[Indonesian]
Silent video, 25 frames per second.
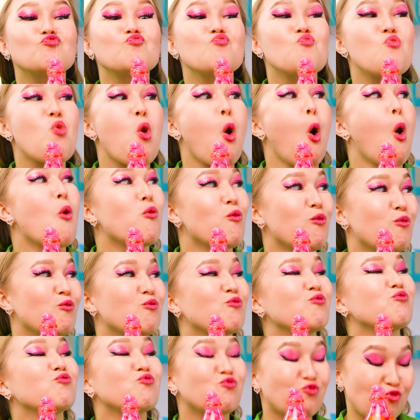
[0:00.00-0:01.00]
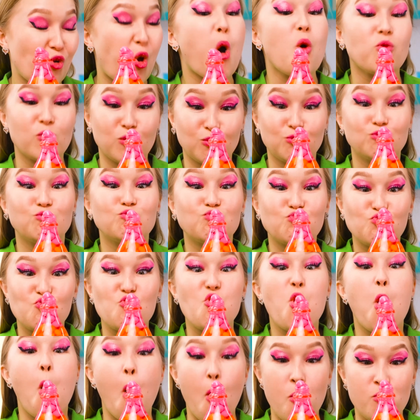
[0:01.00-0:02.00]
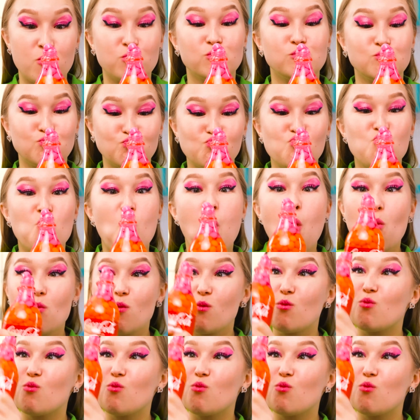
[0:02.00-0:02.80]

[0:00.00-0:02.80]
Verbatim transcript: Hmm, enak banget. Lefek ini sangat